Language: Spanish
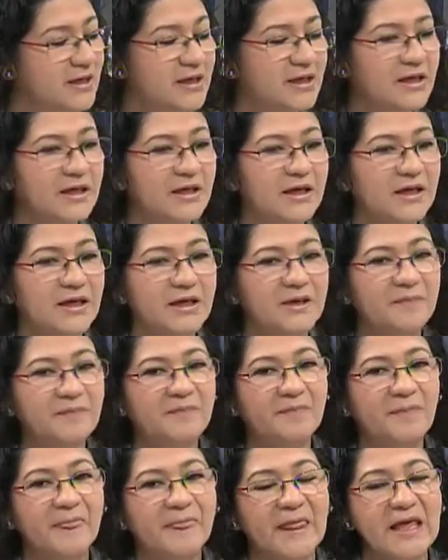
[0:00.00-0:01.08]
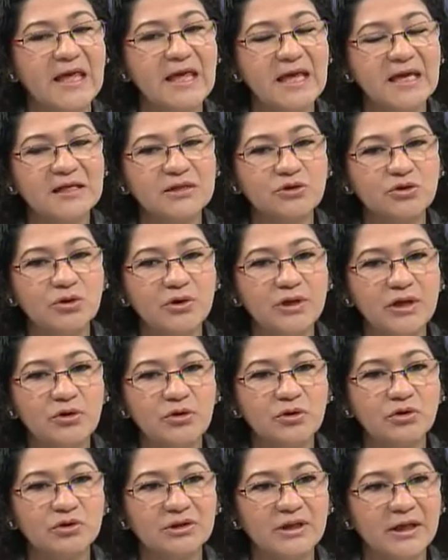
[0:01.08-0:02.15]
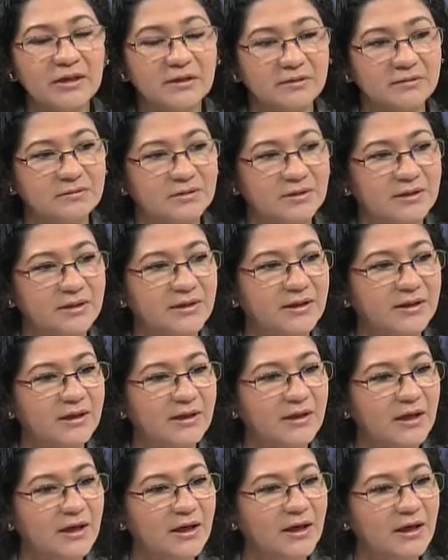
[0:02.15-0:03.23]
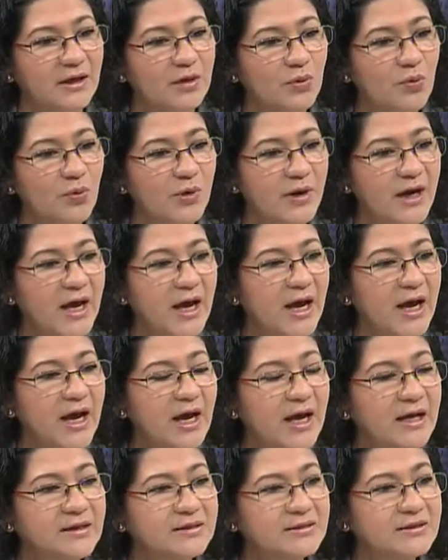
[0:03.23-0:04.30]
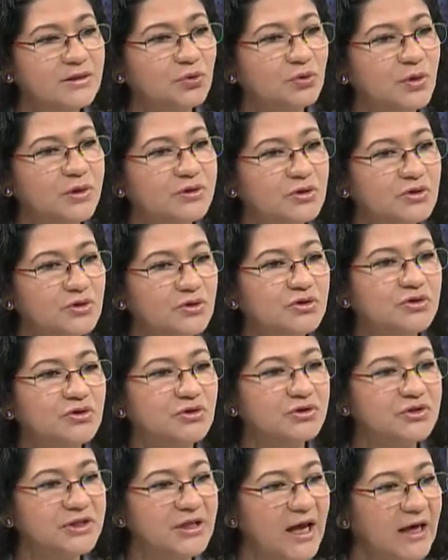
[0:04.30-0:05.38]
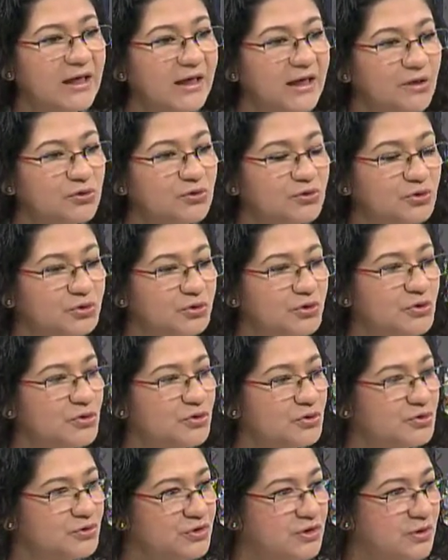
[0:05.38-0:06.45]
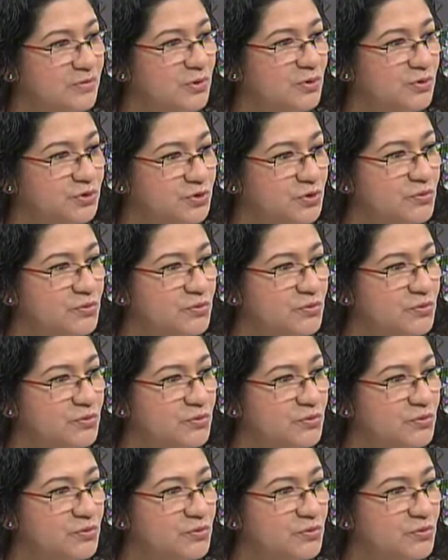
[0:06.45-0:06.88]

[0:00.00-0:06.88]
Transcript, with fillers: Eh, y esto denota eh, una situación social que nosotros conocemos.